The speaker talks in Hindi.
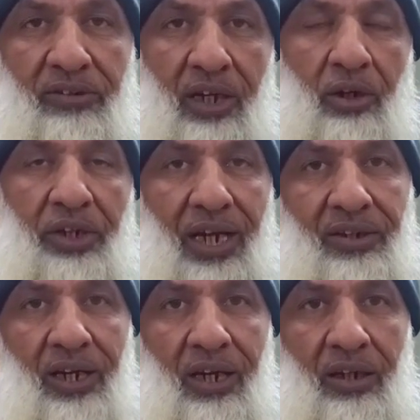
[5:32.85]
मेरे साथ
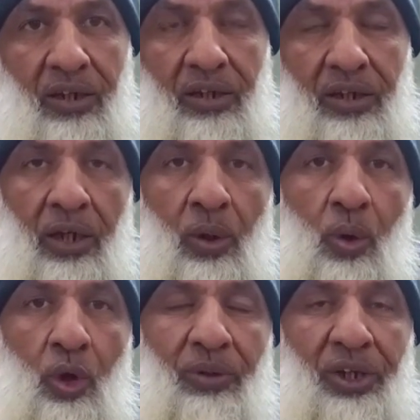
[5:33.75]
अटैच हैं इन
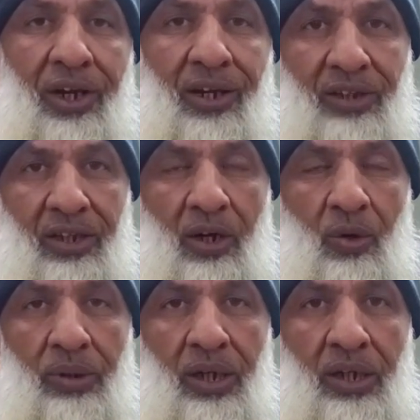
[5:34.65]
लोगों को मैं ट्रेनिंग दे रहा
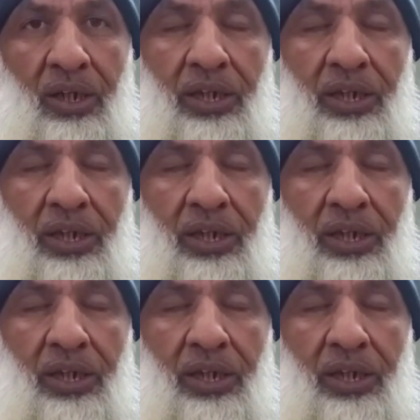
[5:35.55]
हूँ मैं